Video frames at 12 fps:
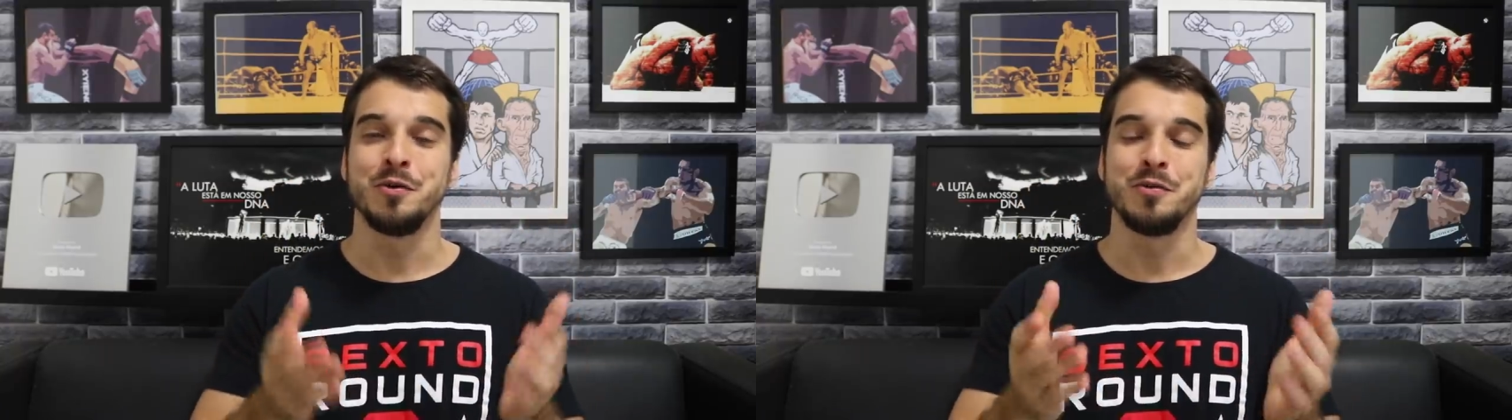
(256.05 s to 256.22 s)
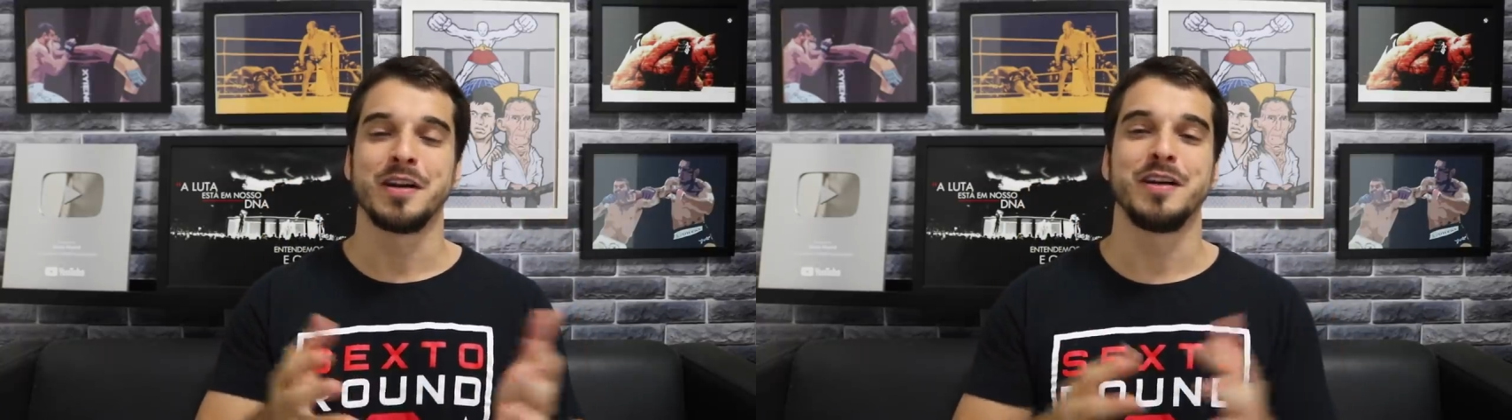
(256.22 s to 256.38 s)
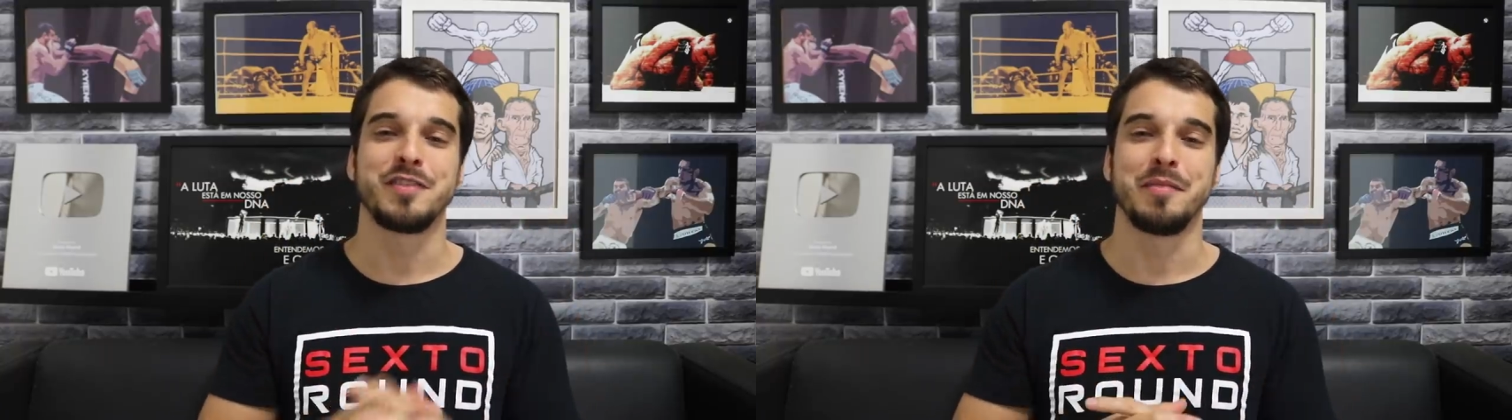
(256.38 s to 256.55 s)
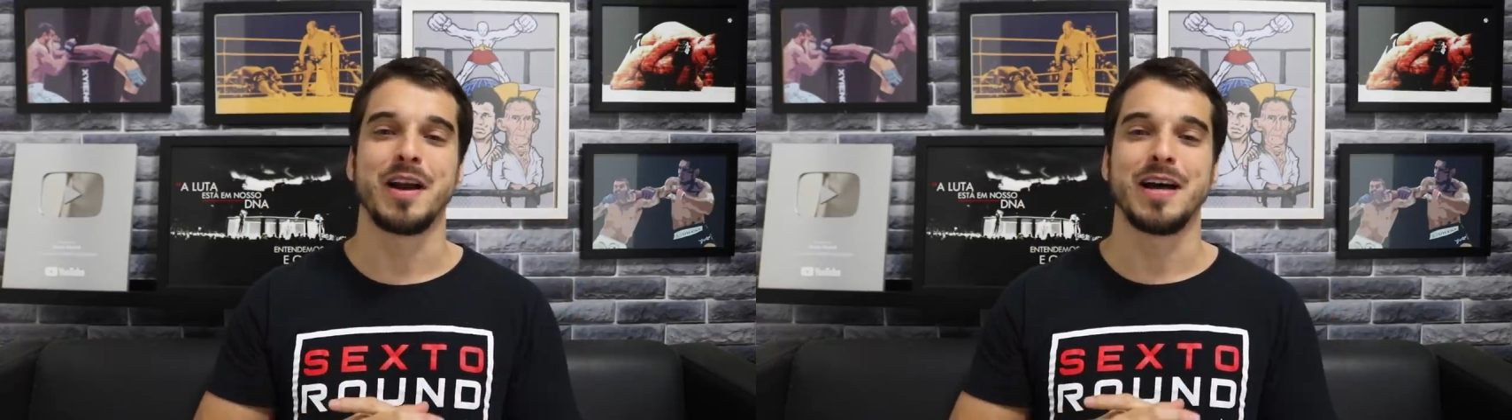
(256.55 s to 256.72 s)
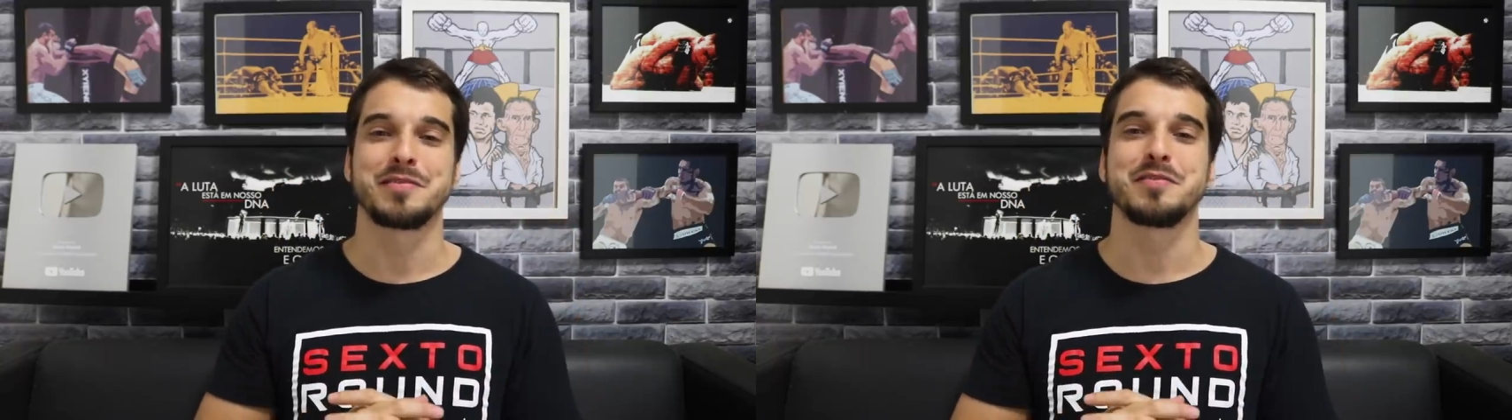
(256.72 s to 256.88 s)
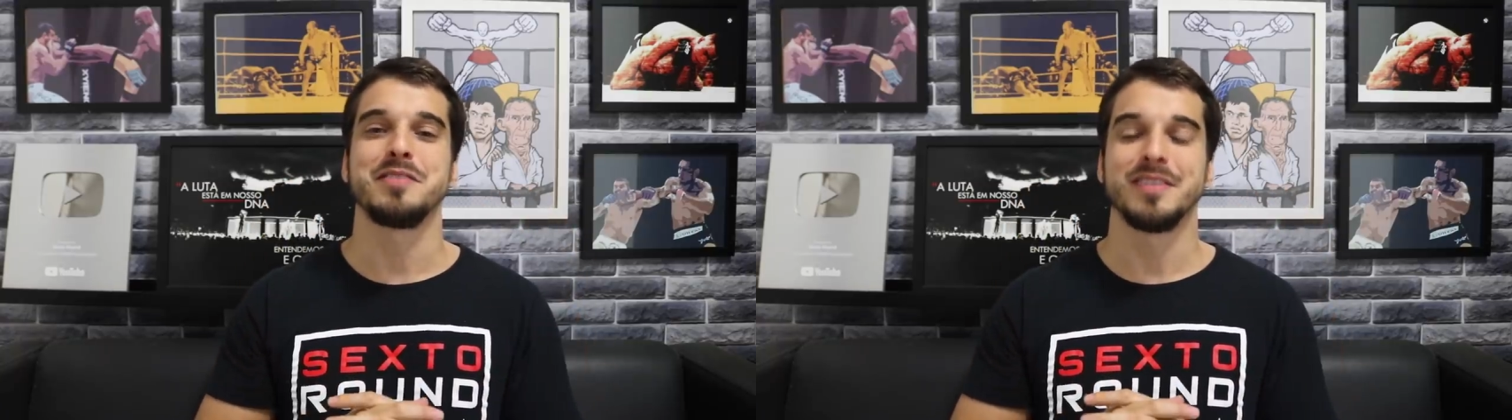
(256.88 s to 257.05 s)
Um grande
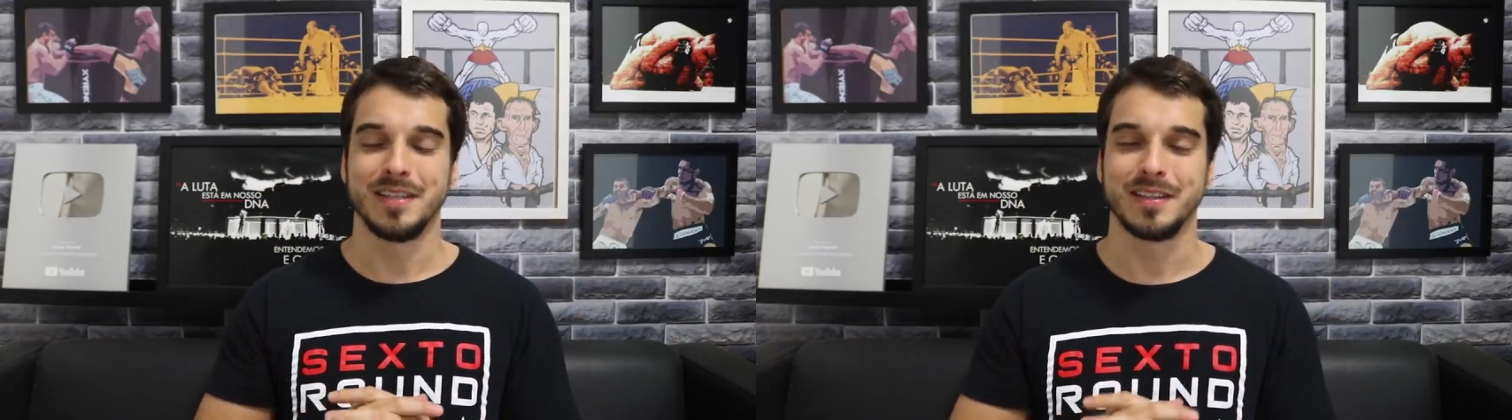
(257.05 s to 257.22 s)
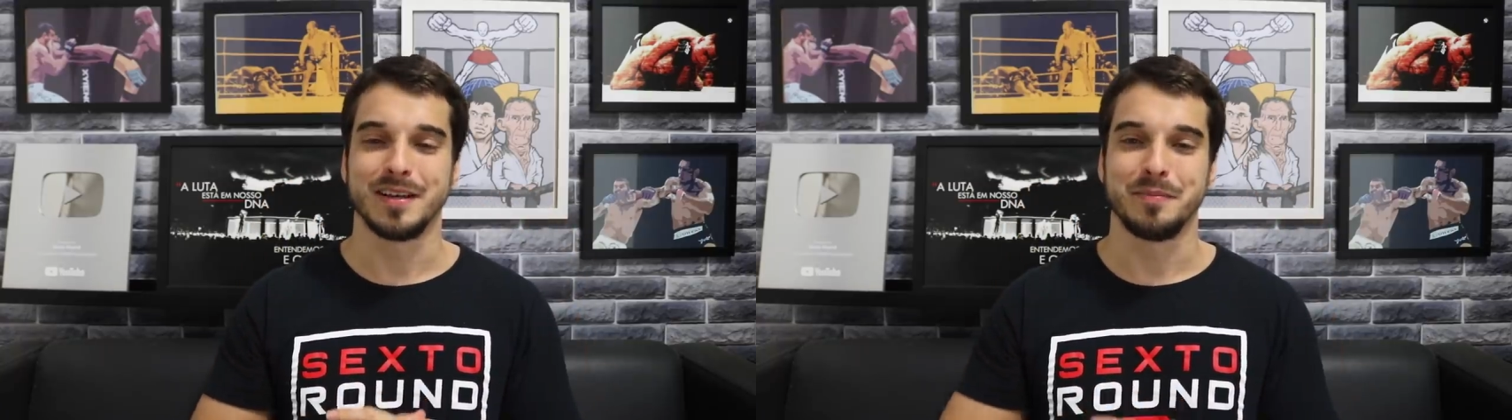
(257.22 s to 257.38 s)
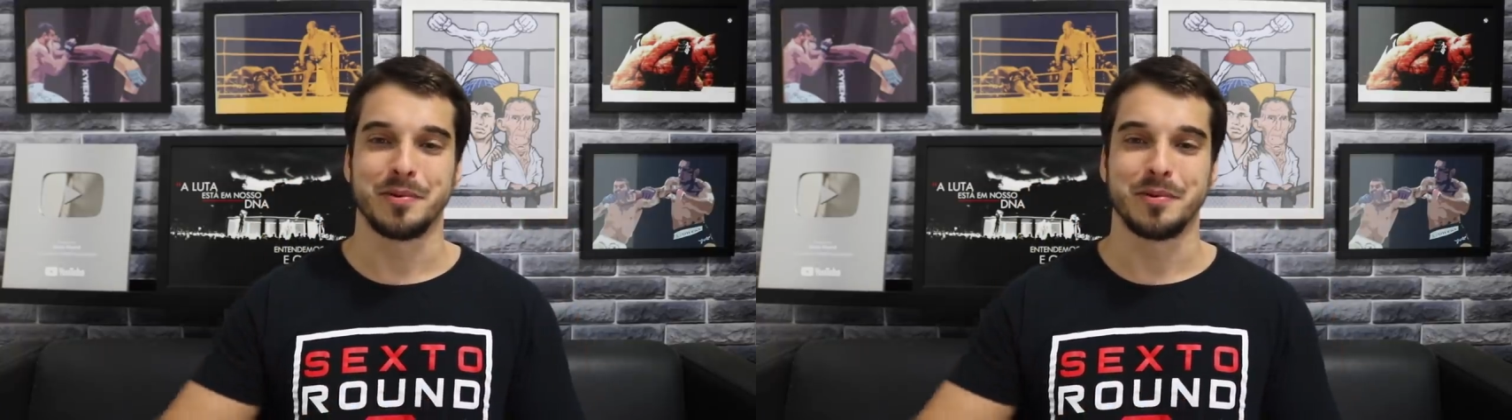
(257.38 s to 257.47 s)
abraço e até a